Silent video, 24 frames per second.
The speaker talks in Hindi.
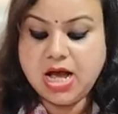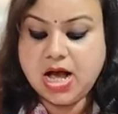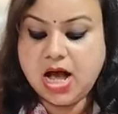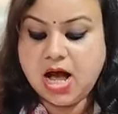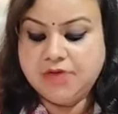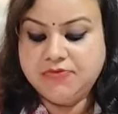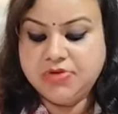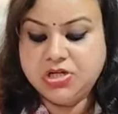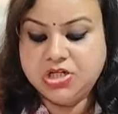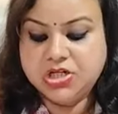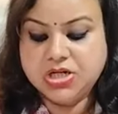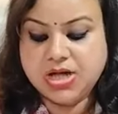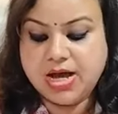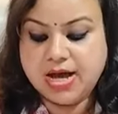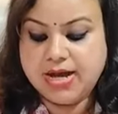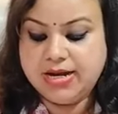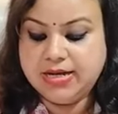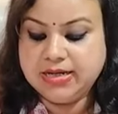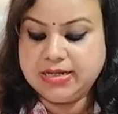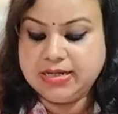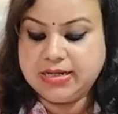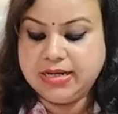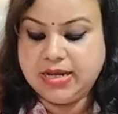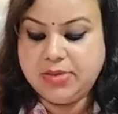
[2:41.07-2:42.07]

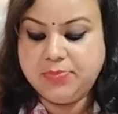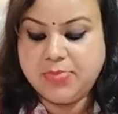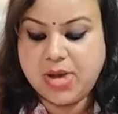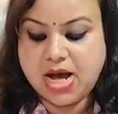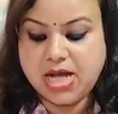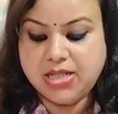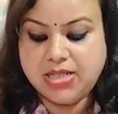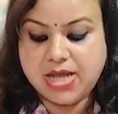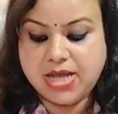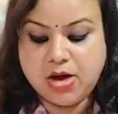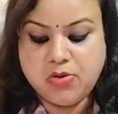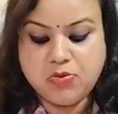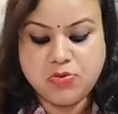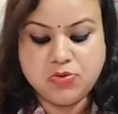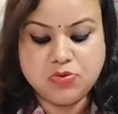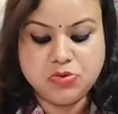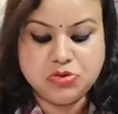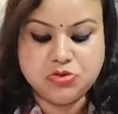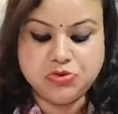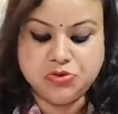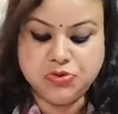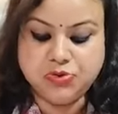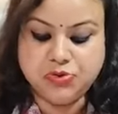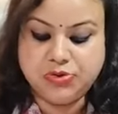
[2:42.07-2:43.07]
आविष्कारक ने बाधाओं को
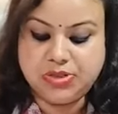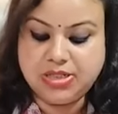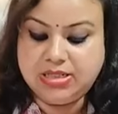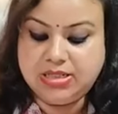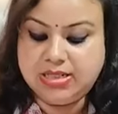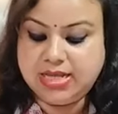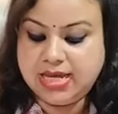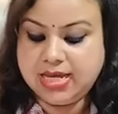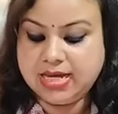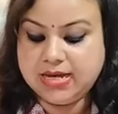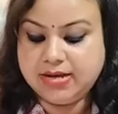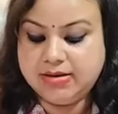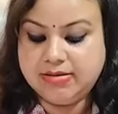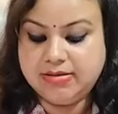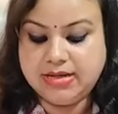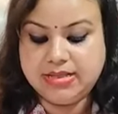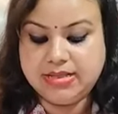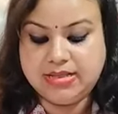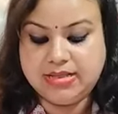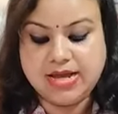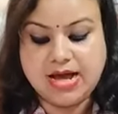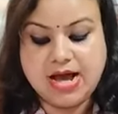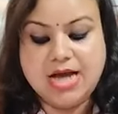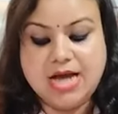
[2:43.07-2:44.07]
चुनौती देकर
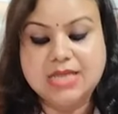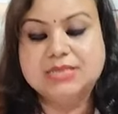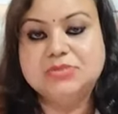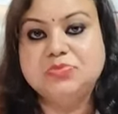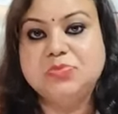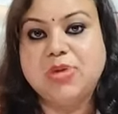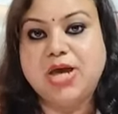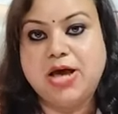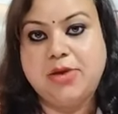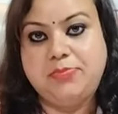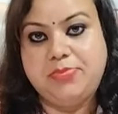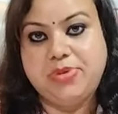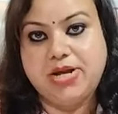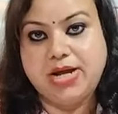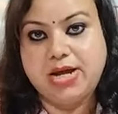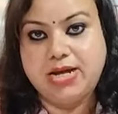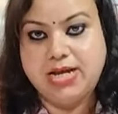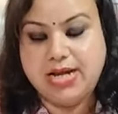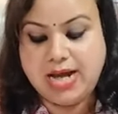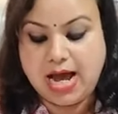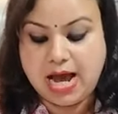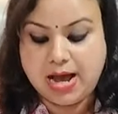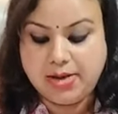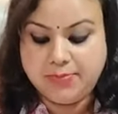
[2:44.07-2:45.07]
इतिहास में अपना
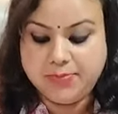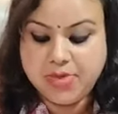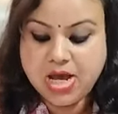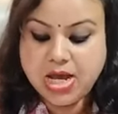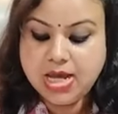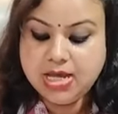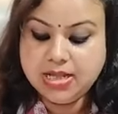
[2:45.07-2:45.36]
नाम